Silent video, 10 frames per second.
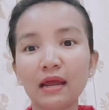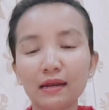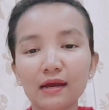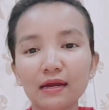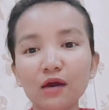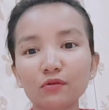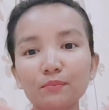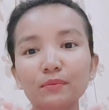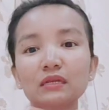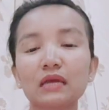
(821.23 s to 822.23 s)
เรื่องเล่าทั้
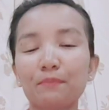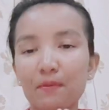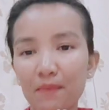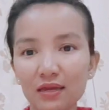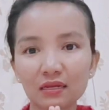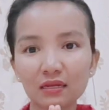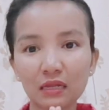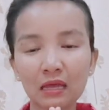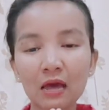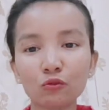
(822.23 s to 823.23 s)
งเบิดกับประมาณนี้
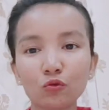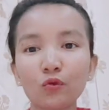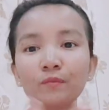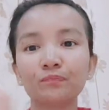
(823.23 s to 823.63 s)
นะคะทุกคน